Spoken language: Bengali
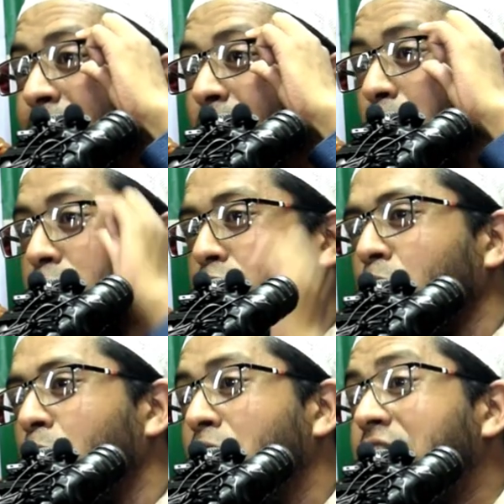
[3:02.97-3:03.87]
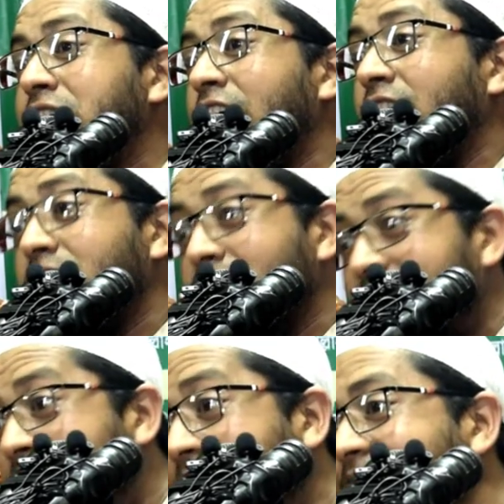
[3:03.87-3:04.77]
অথচ নিজের
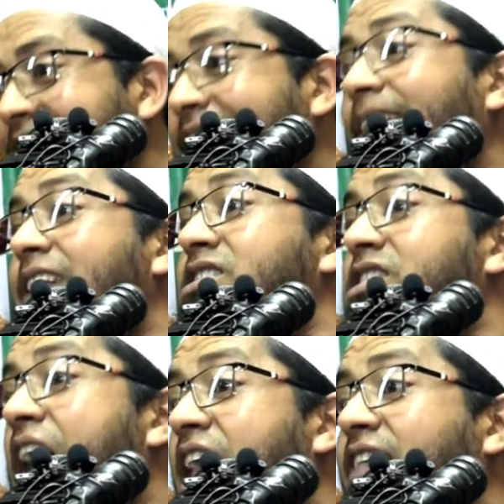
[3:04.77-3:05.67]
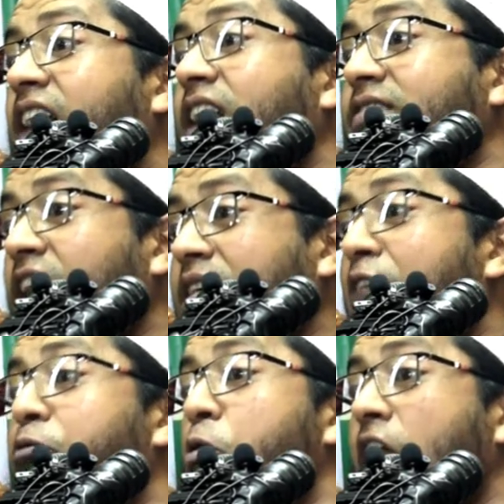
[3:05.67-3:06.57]
টাকা দিয়ে তার জানাজার তার
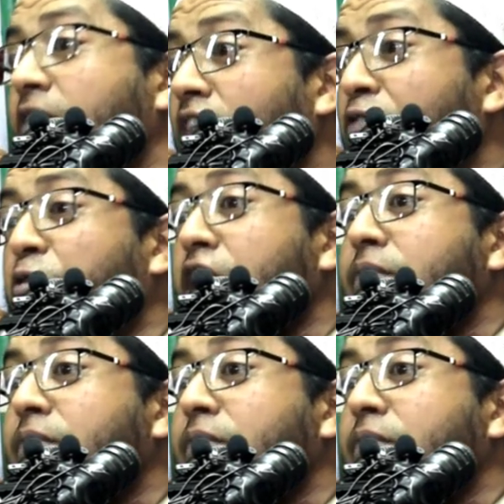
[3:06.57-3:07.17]
কাফন আর দাফনের